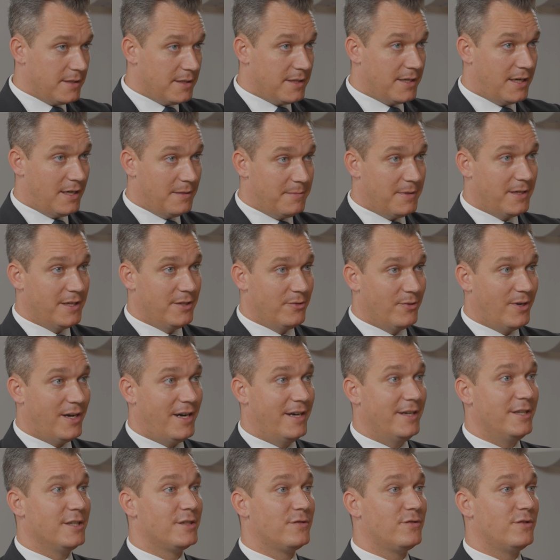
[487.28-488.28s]
äh, dabei nur
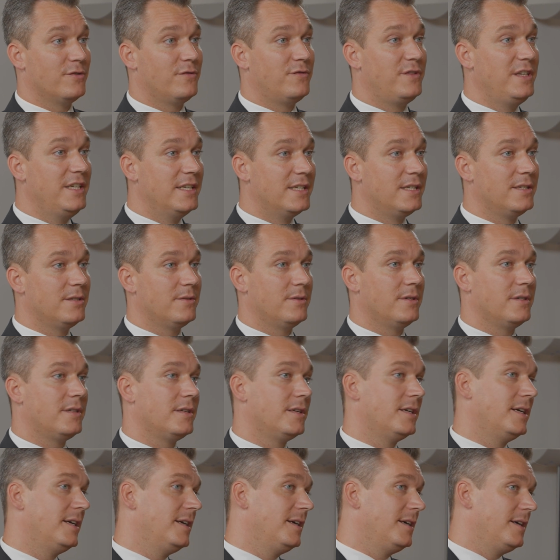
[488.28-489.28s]
eines von vielen
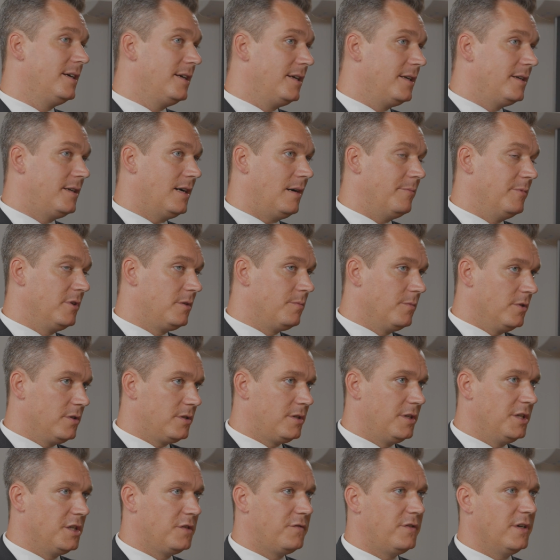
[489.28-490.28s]
und damit
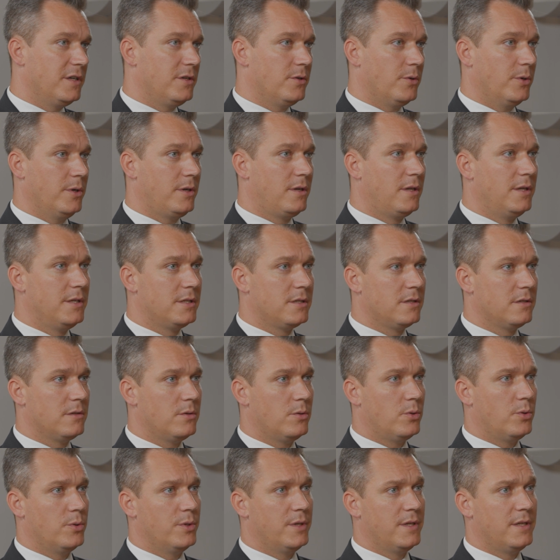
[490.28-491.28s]
möchte ich verdeutlichen
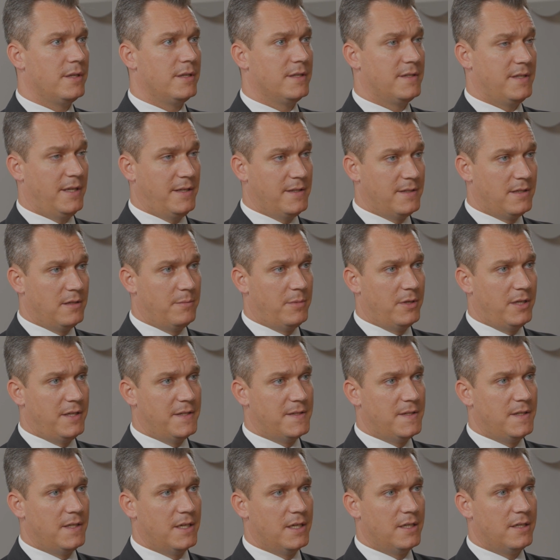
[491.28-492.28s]
und
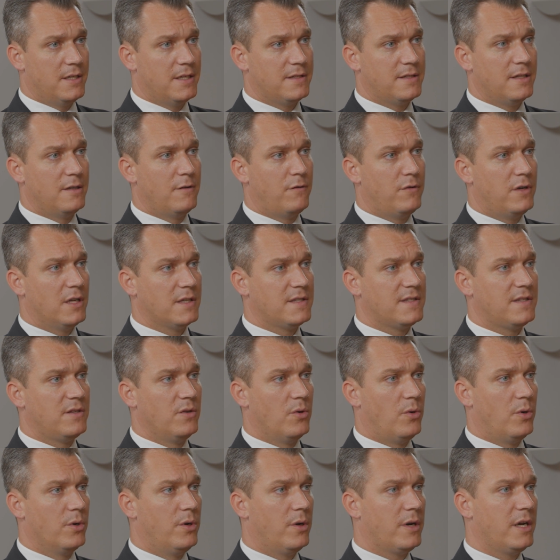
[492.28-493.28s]
sensibilisieren, dass
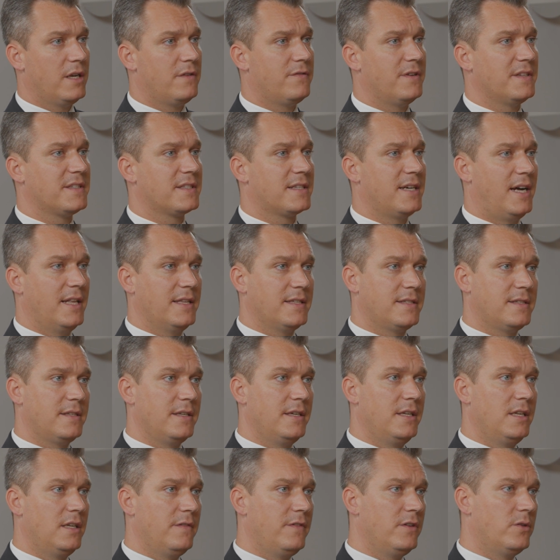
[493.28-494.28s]
Inflation auch etwas ganz
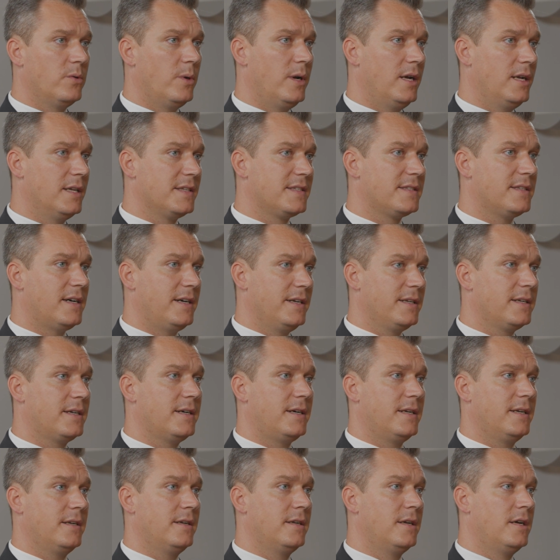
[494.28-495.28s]
Individuelles sein
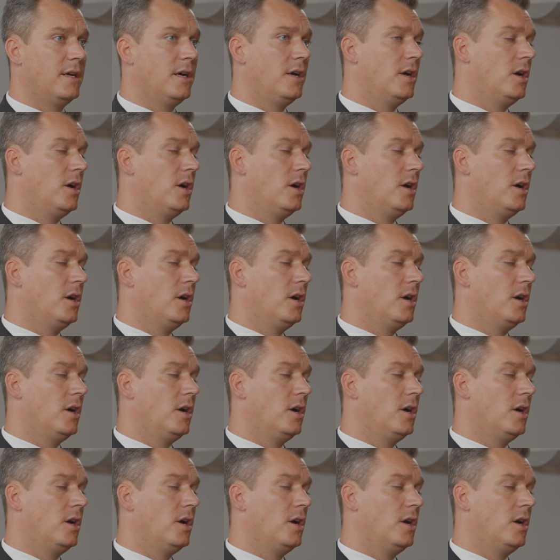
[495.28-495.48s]
kann